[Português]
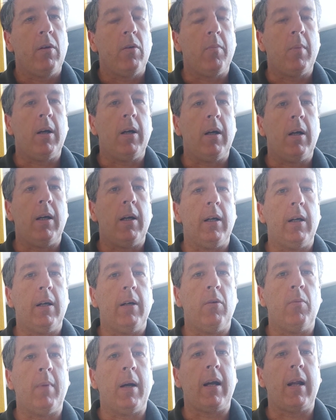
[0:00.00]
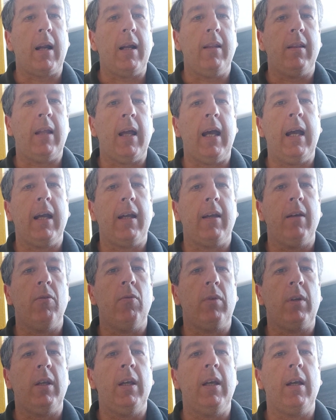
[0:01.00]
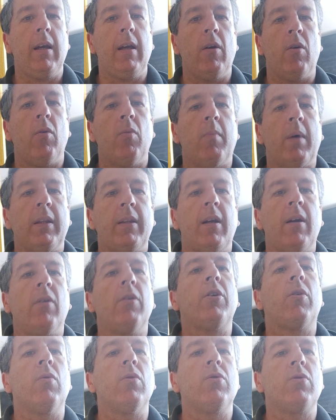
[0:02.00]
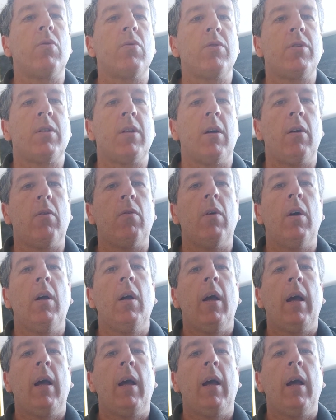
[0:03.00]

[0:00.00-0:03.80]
uma, uma Crytek, o que é o material de construção,